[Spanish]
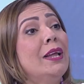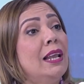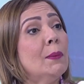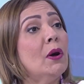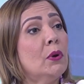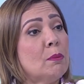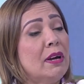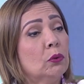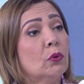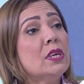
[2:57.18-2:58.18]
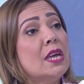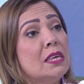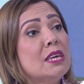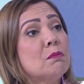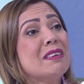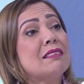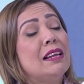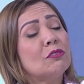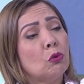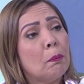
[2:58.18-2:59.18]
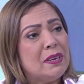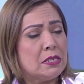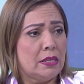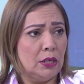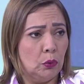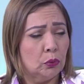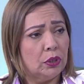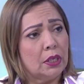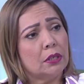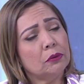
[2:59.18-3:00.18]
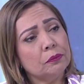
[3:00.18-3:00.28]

del lavado de manos y allí empieza la sospecha diagnóstica.